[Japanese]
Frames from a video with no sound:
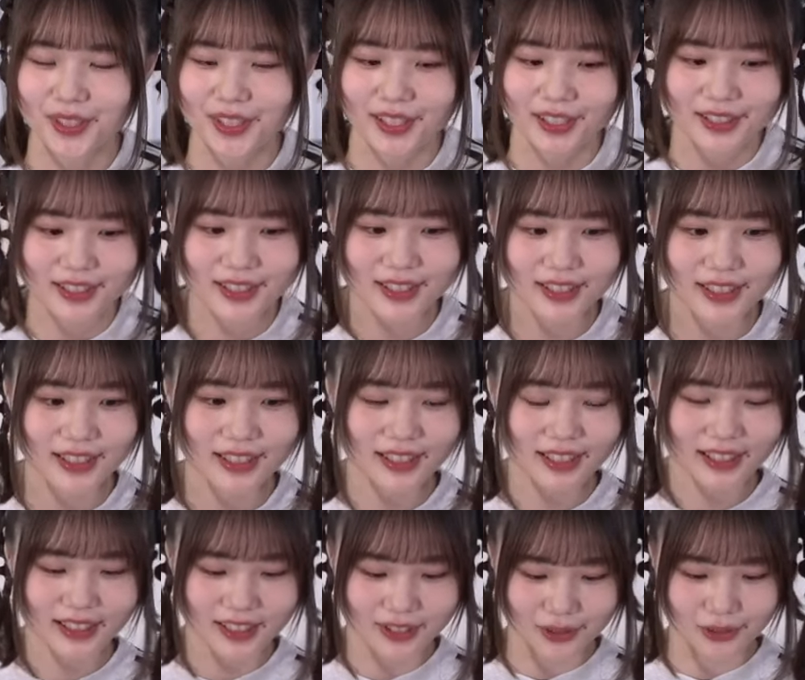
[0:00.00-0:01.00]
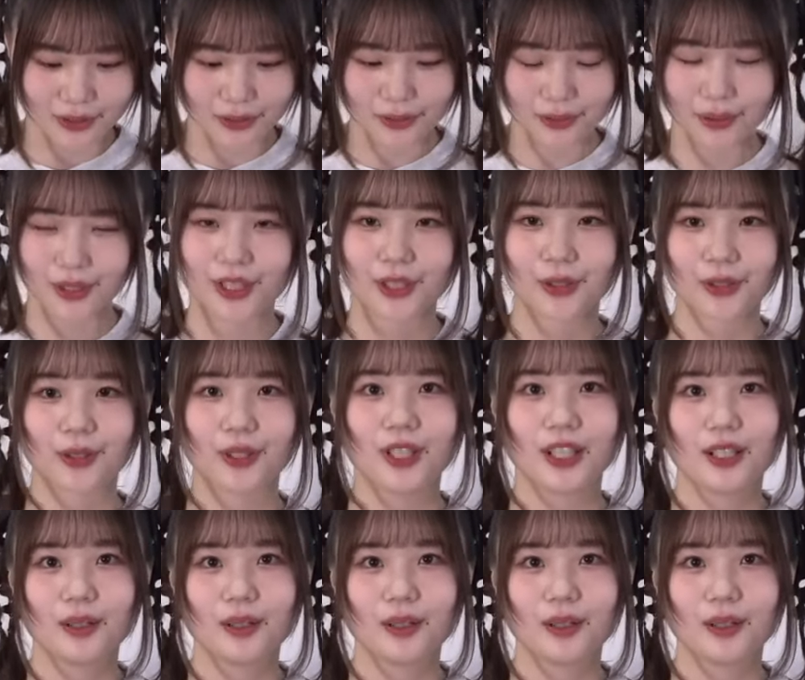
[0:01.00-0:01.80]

だからぜひなんかねちょっとこれを